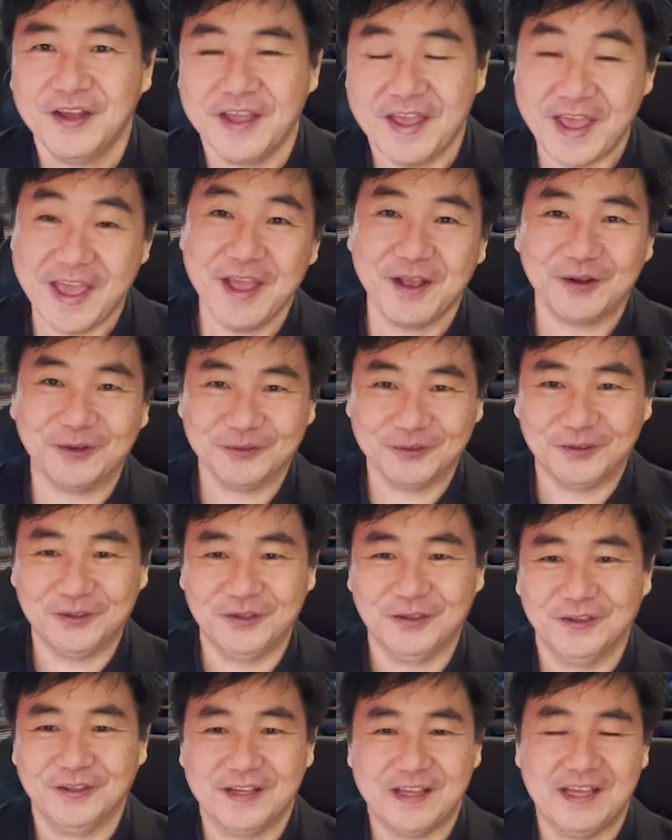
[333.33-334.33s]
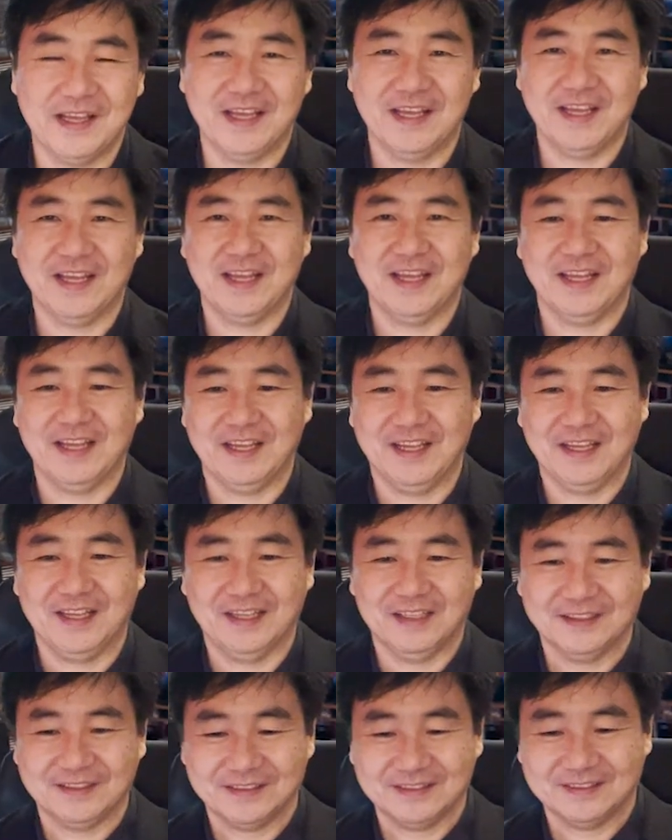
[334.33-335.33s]
英語の、
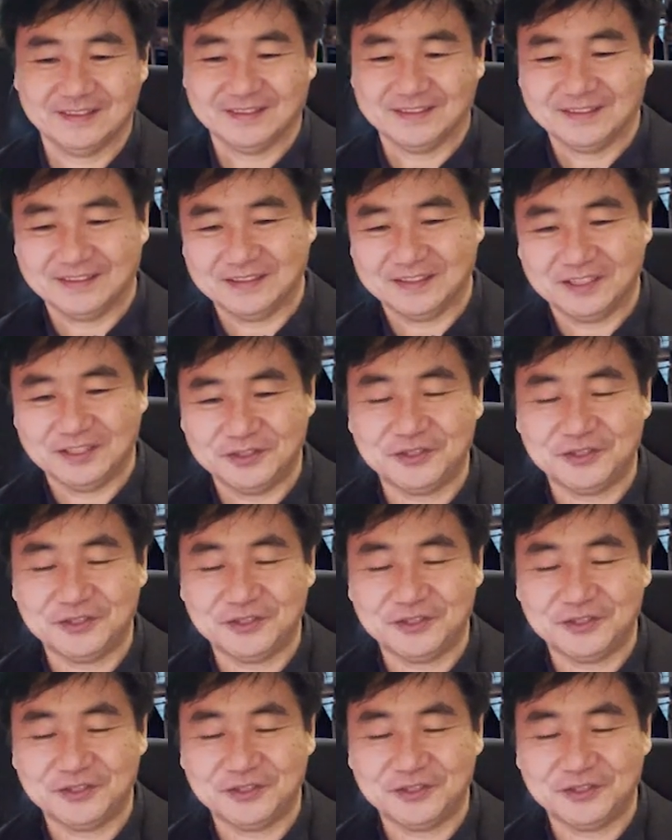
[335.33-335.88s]
えー、